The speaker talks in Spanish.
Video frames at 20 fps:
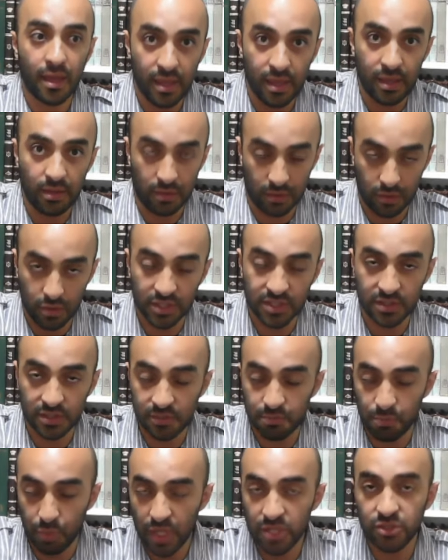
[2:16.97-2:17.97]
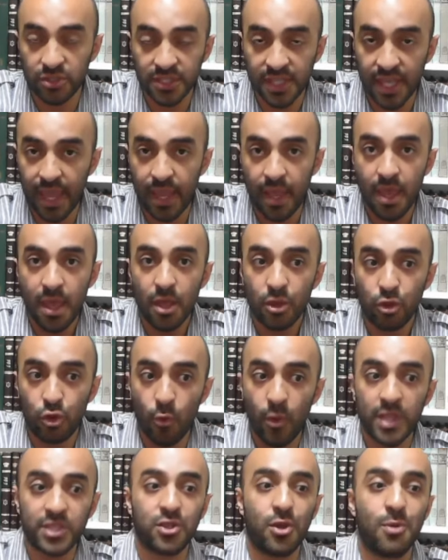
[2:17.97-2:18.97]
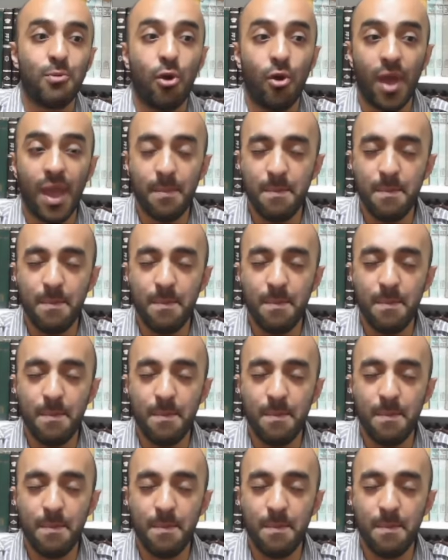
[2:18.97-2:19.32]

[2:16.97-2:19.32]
Entonces, por eso es que tú ves como